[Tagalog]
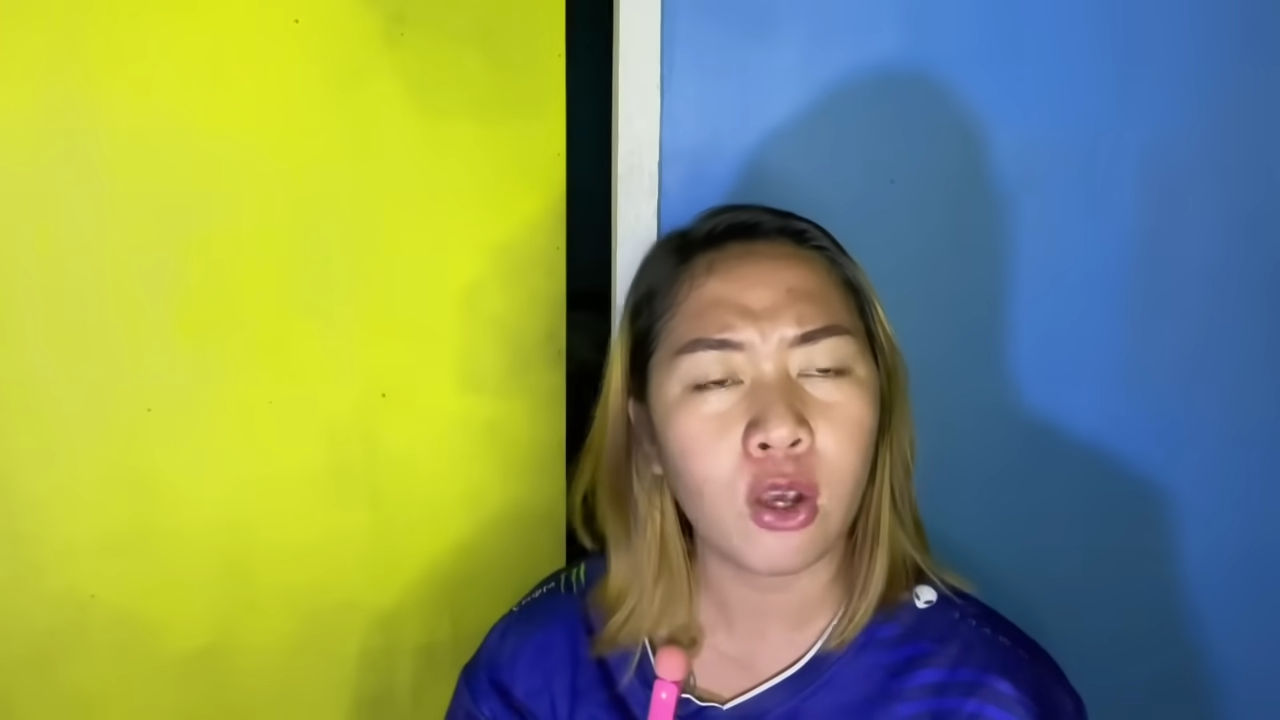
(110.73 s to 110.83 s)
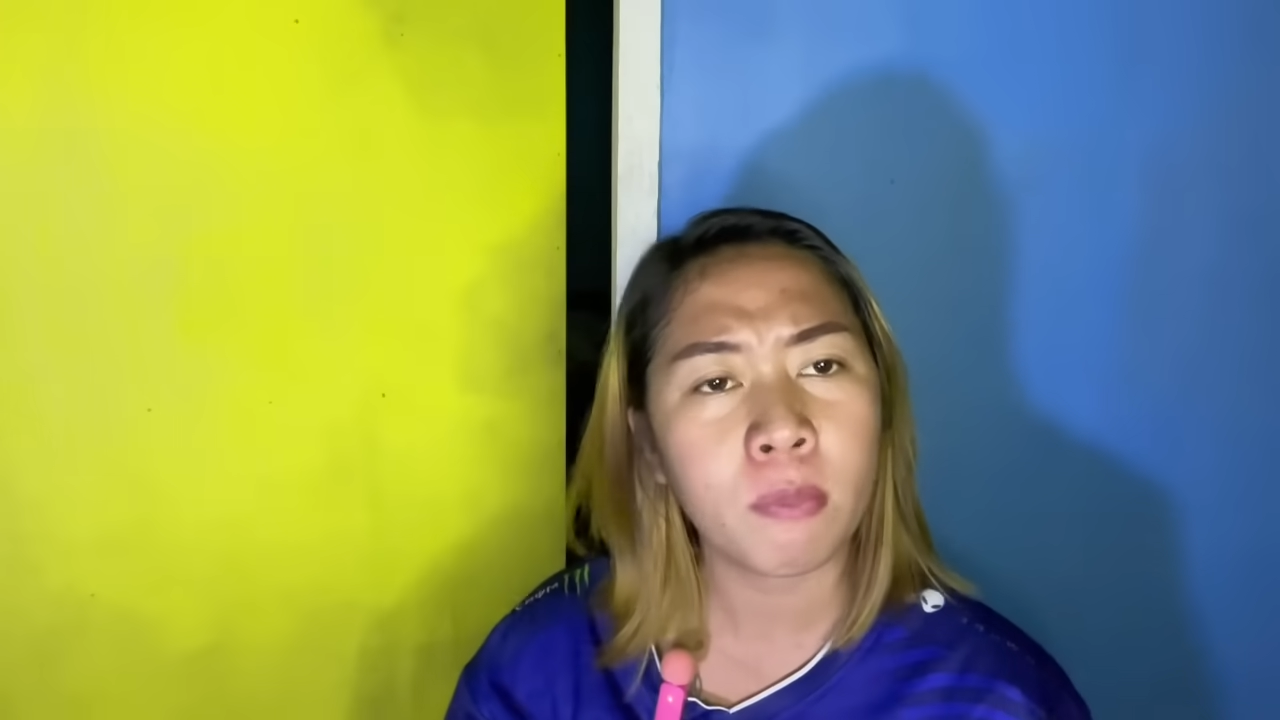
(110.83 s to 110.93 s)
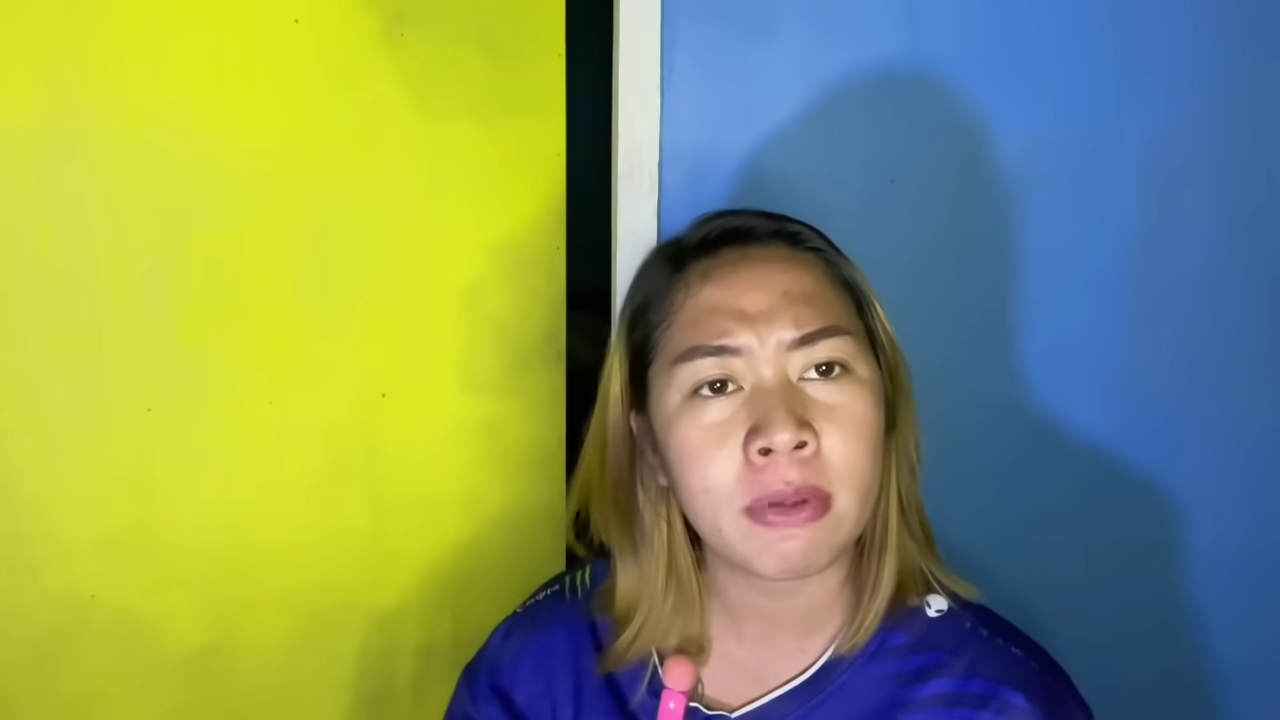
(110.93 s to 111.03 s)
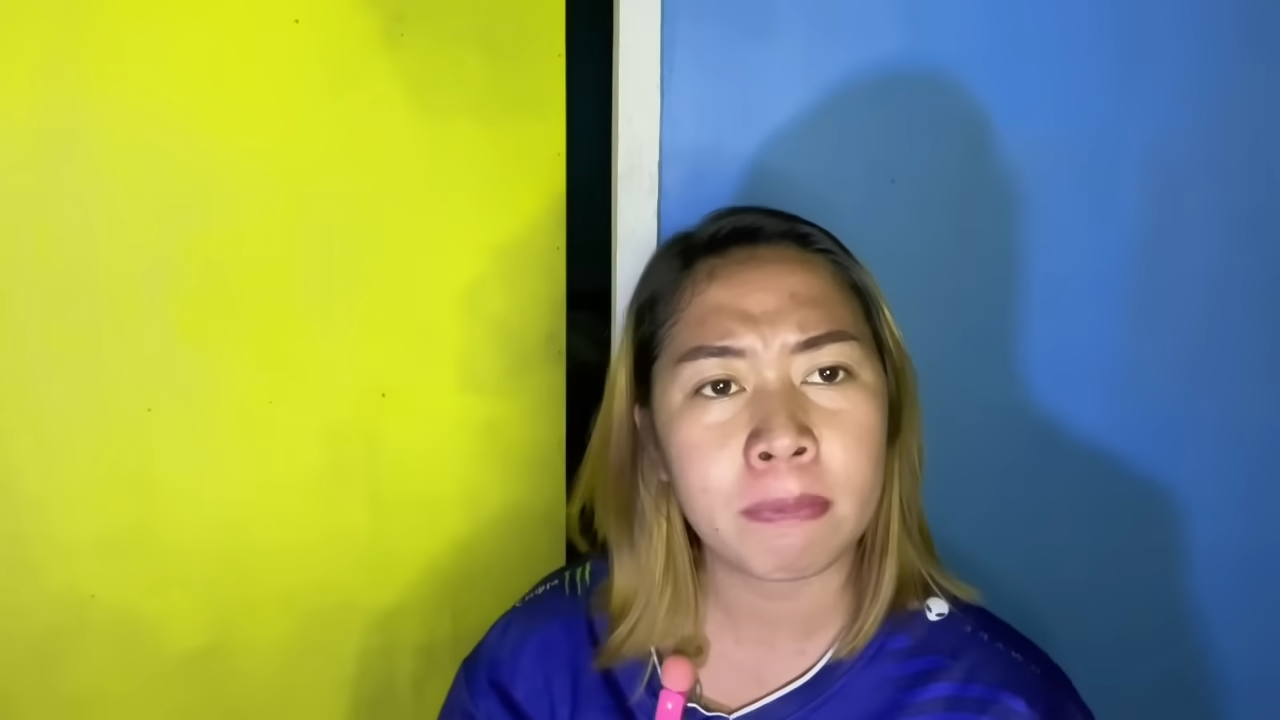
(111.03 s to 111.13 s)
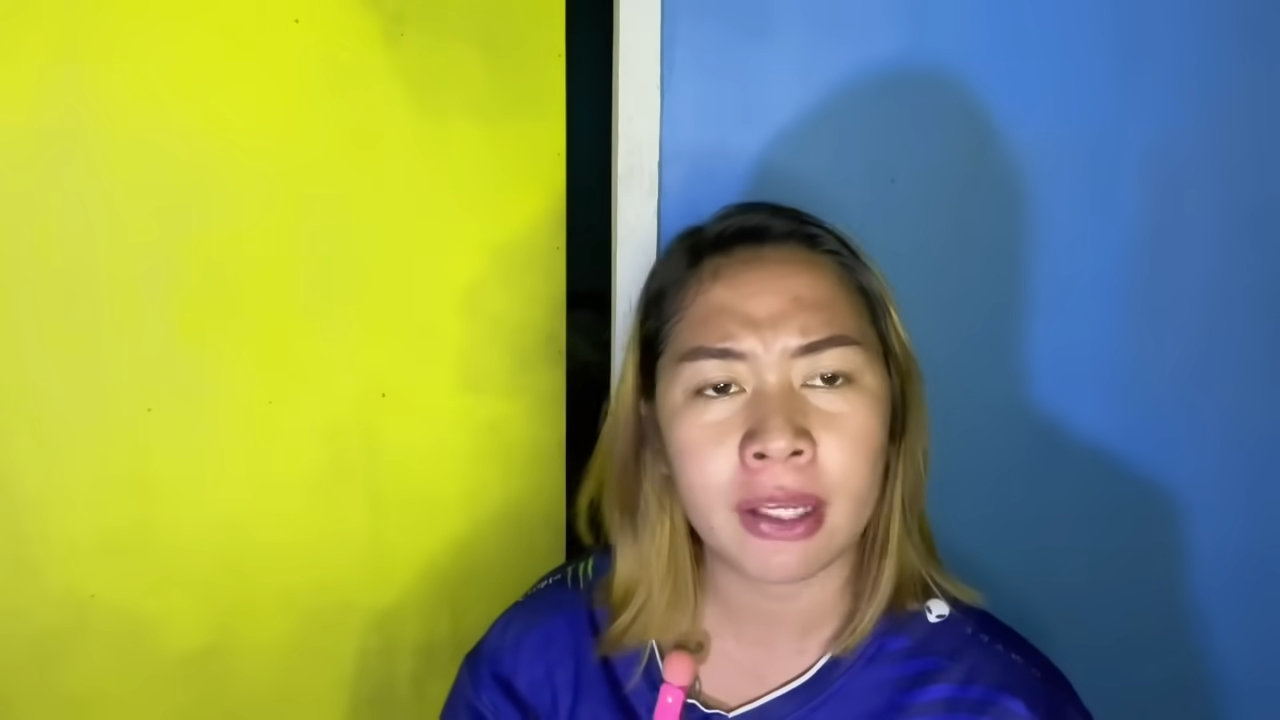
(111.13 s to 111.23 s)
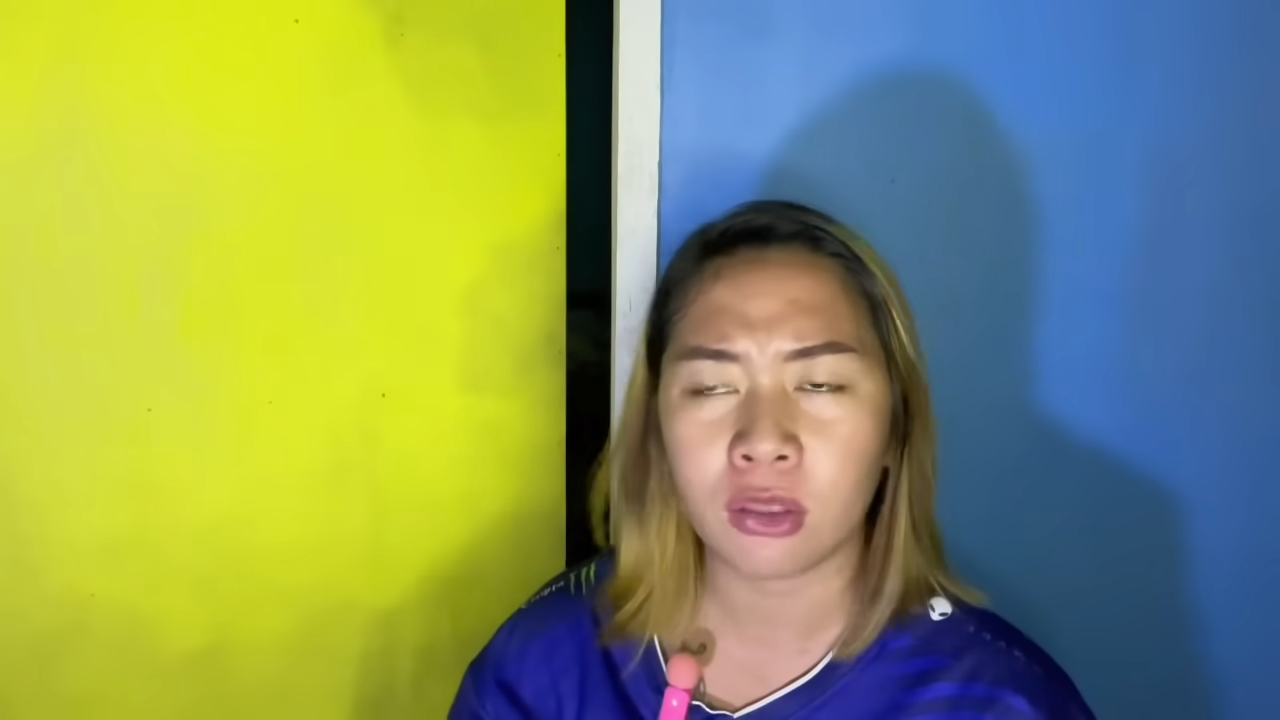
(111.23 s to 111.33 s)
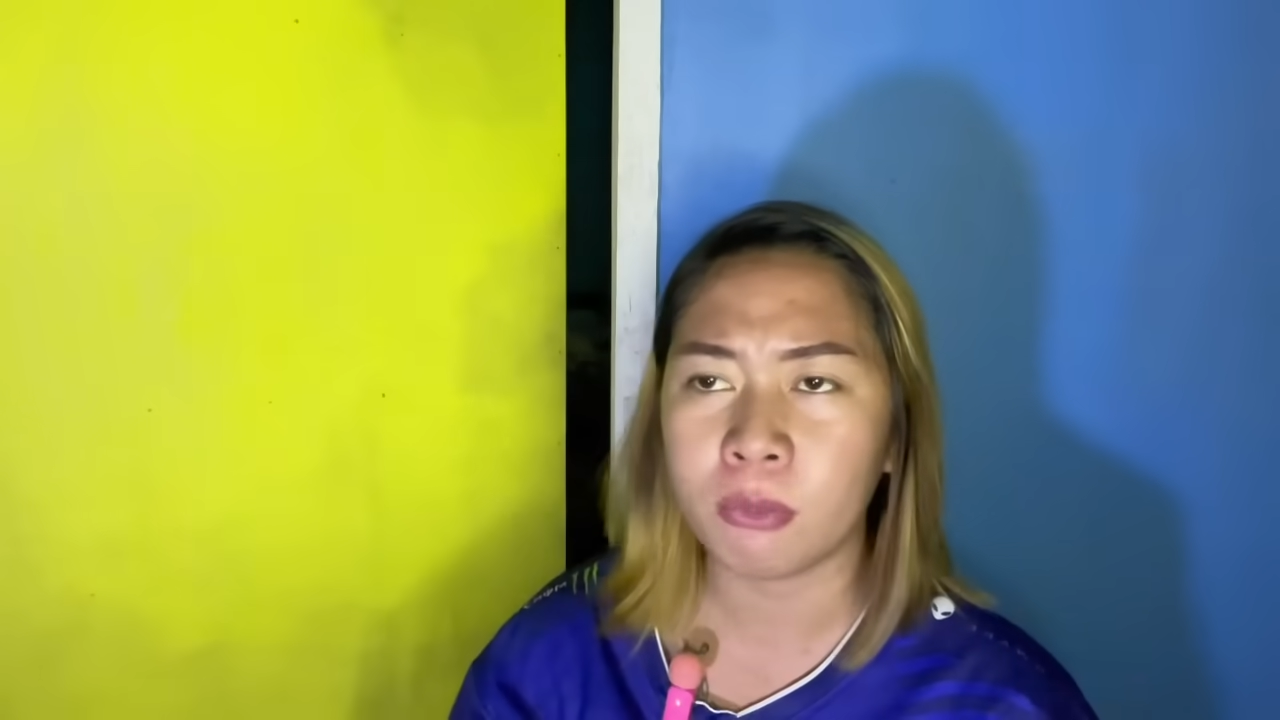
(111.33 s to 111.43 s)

umepekto